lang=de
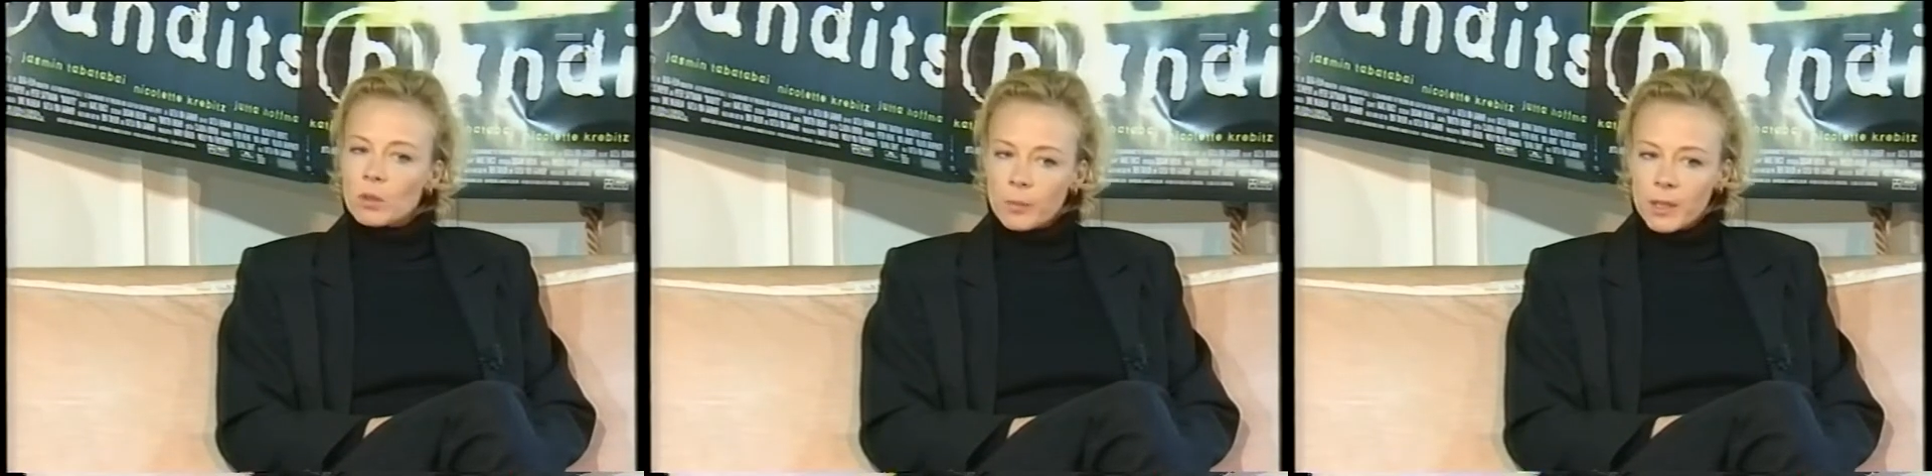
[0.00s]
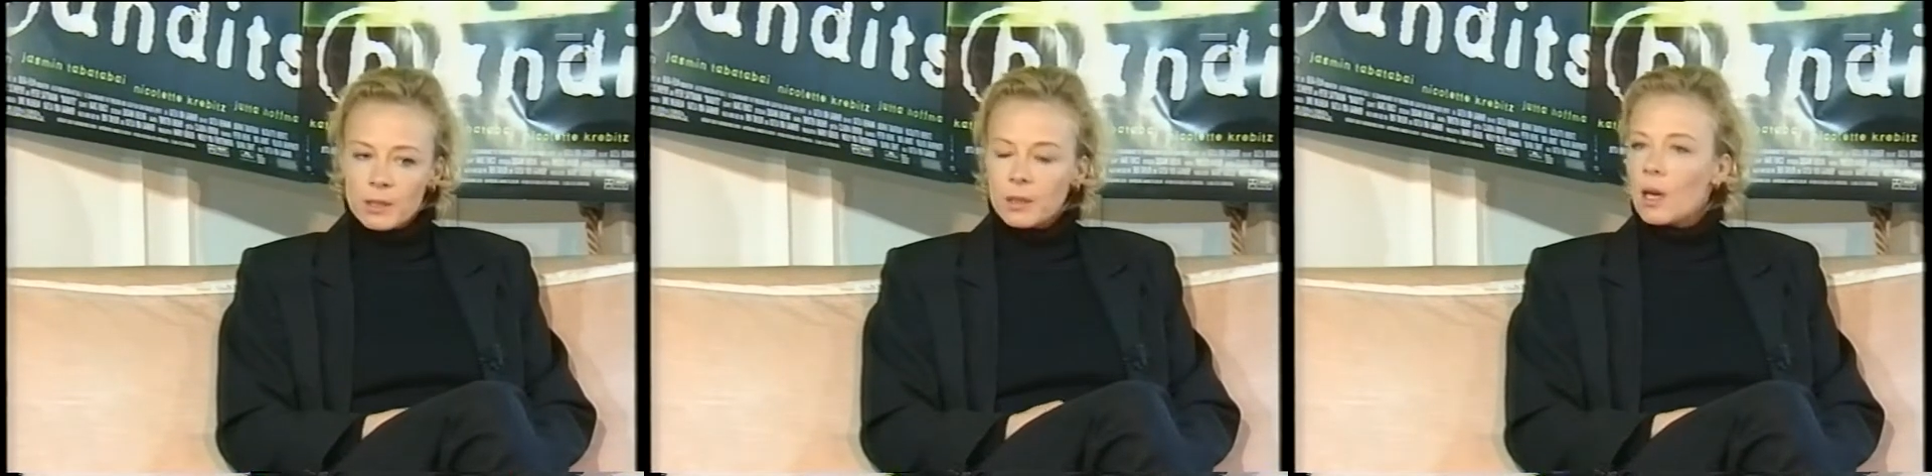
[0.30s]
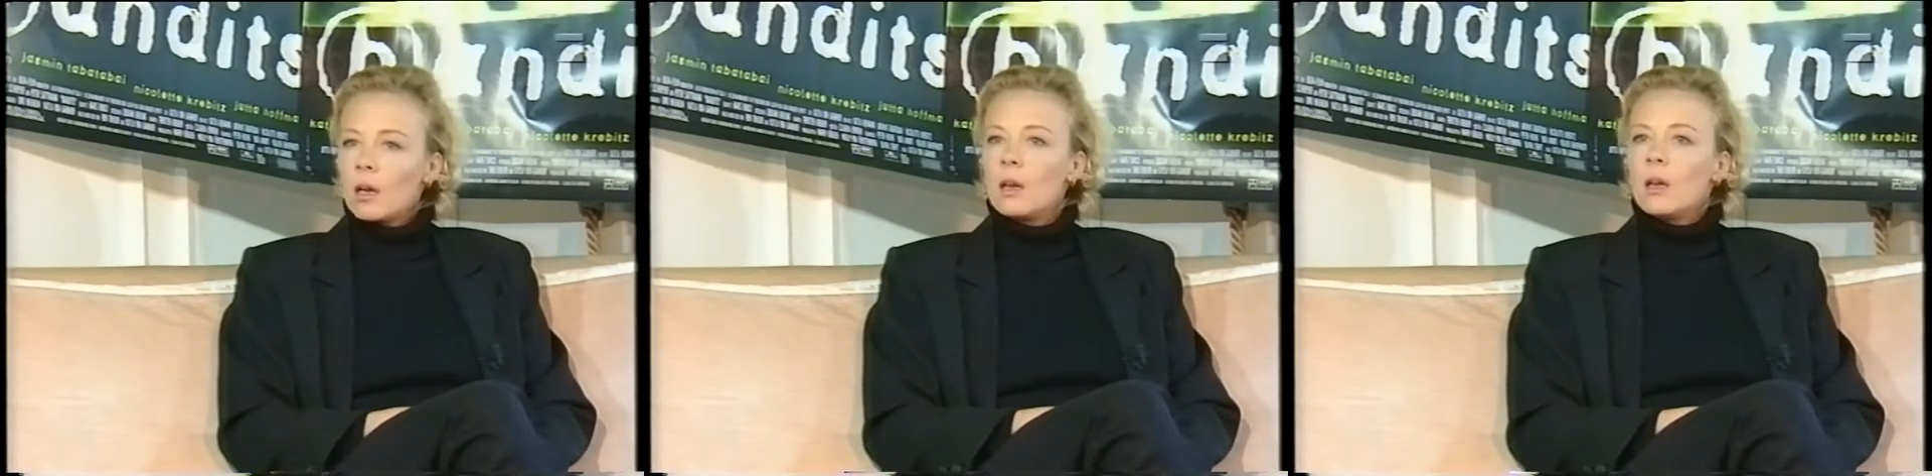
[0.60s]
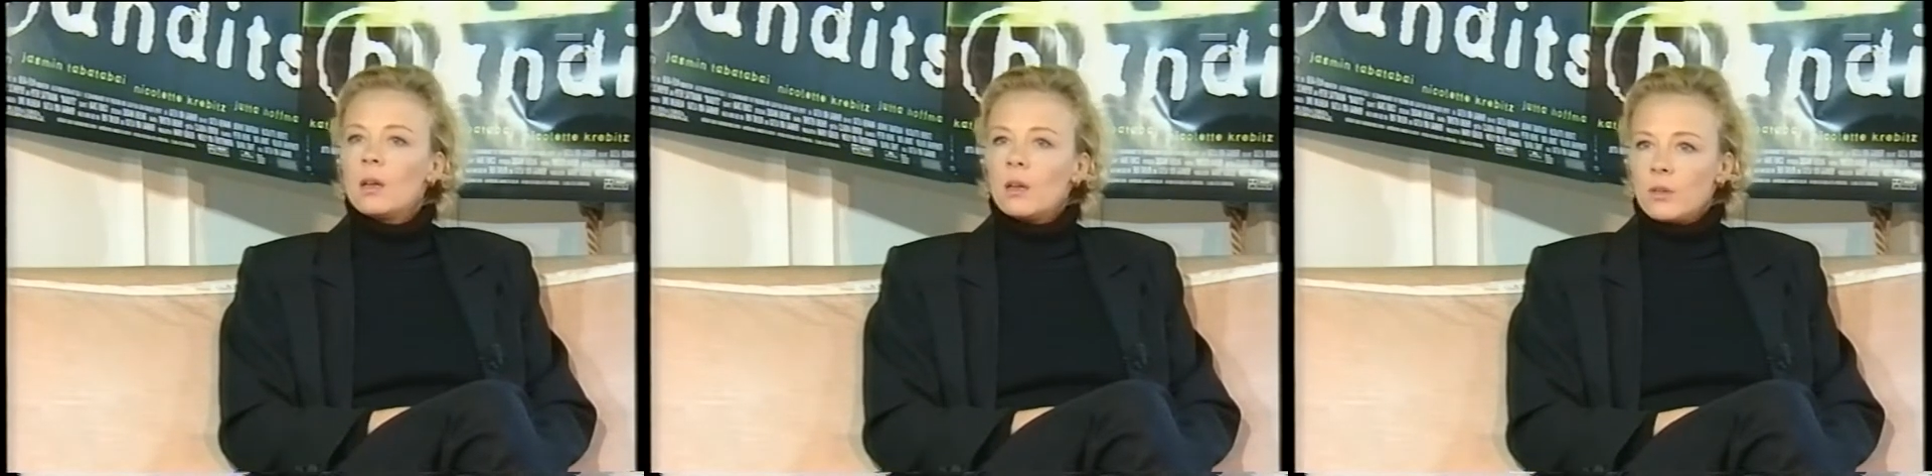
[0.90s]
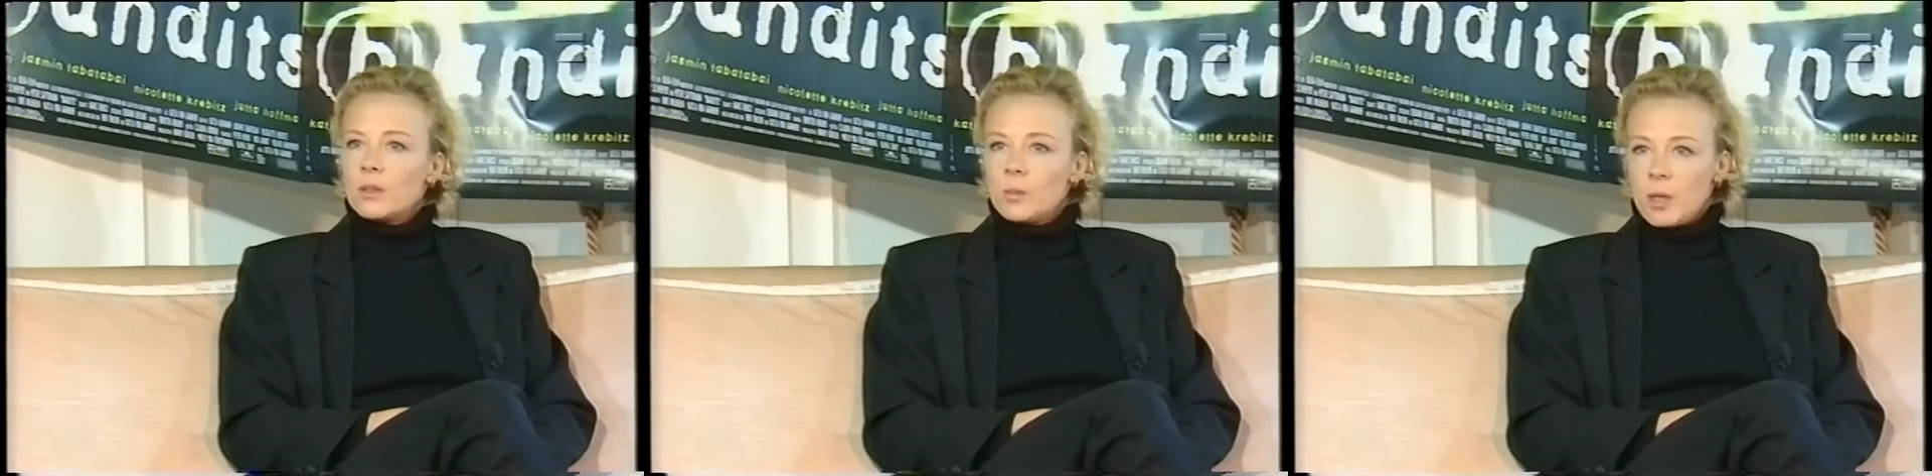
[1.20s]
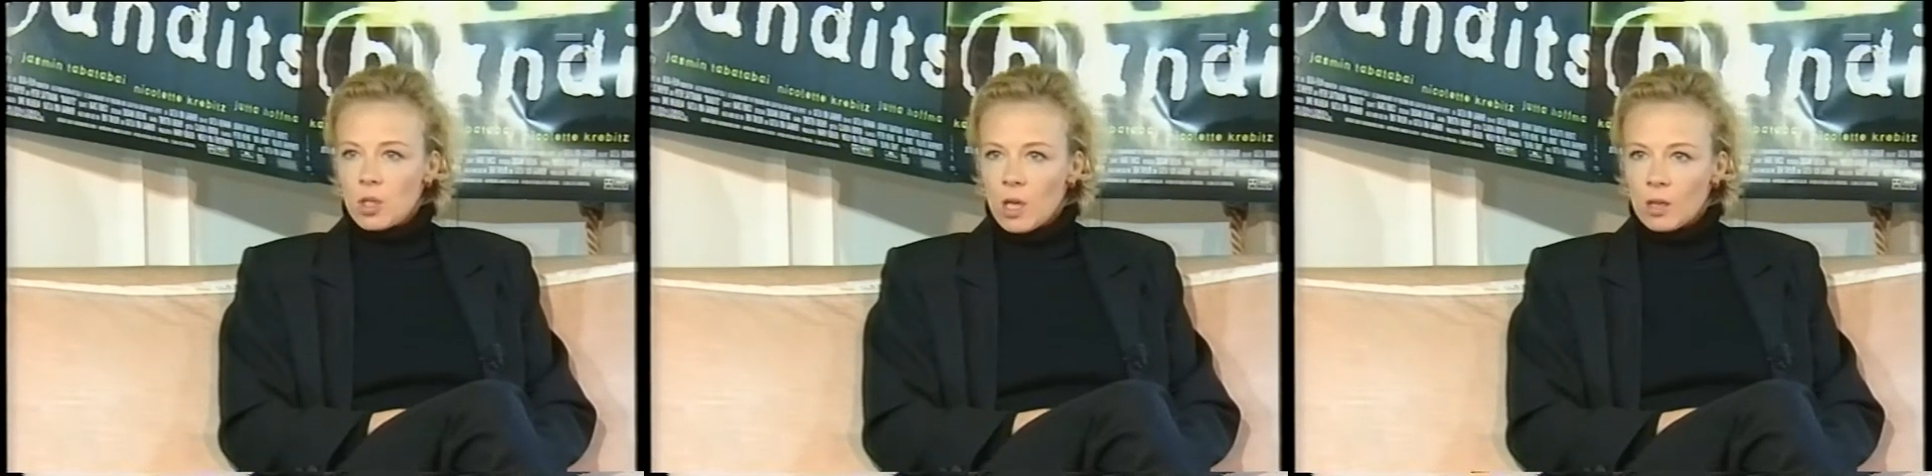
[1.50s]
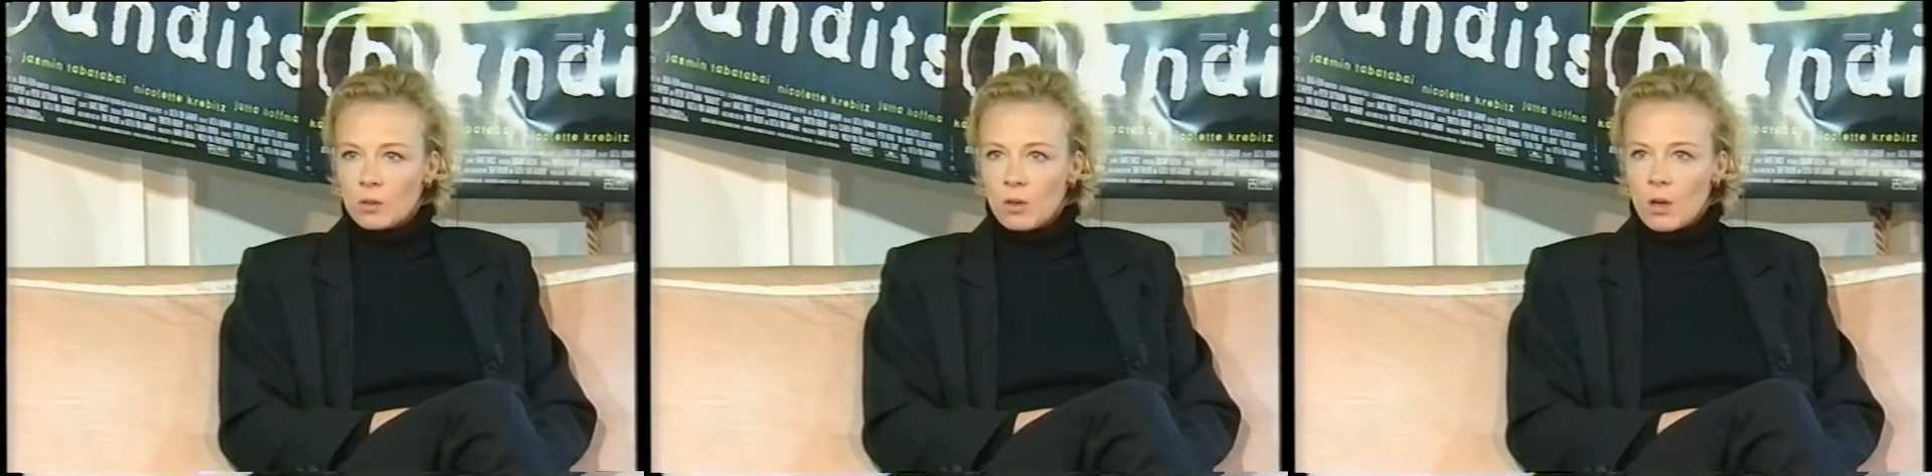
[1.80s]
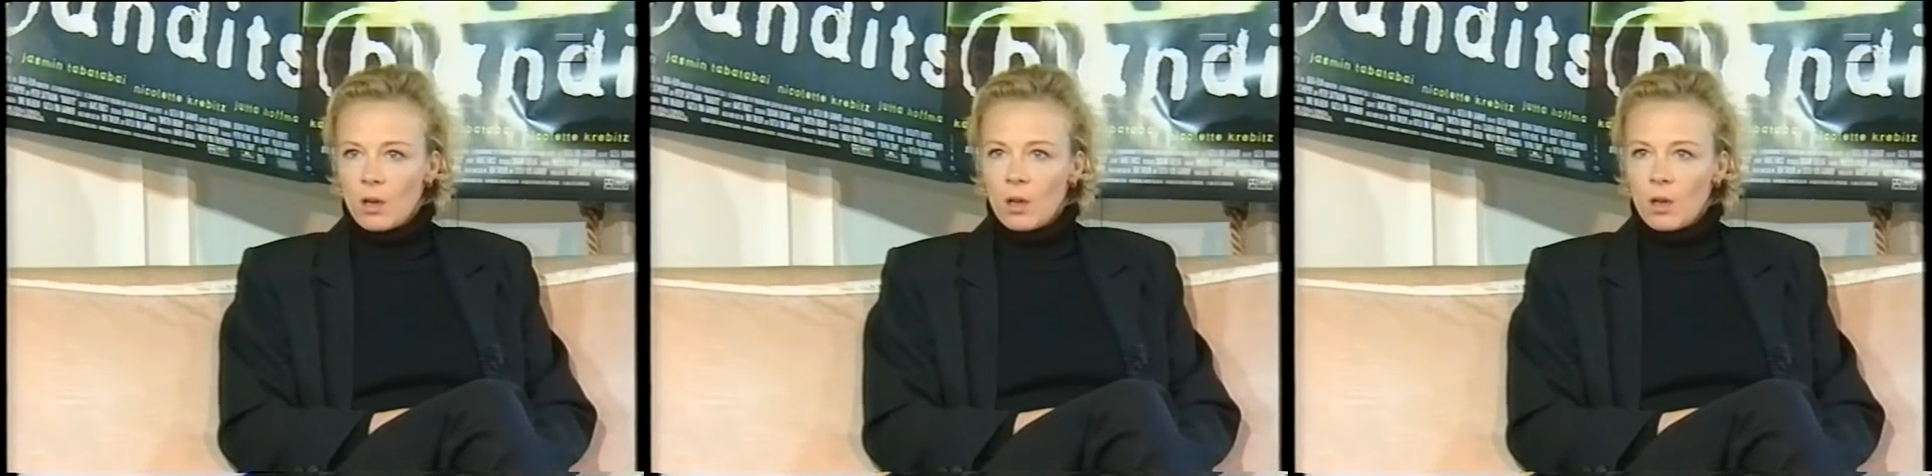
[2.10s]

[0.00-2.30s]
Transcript: und am nächsten Tag kaufte ich mein Schlagzeug.